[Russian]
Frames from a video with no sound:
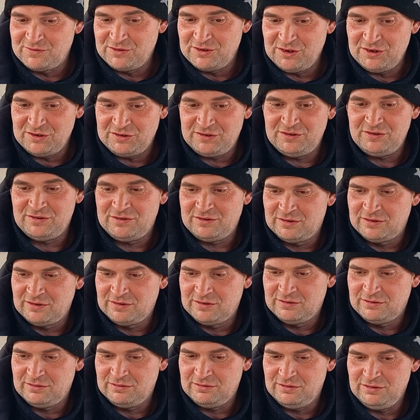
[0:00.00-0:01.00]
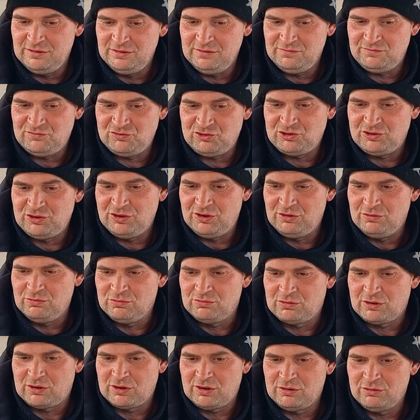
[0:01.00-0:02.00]
в 10 и в
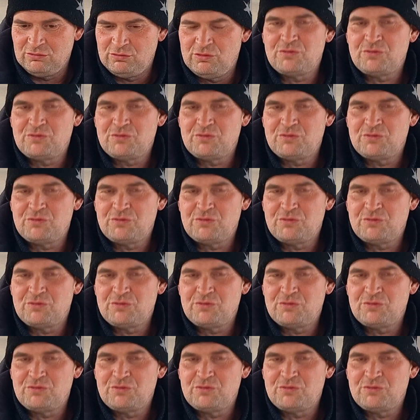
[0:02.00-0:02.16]
4 утра.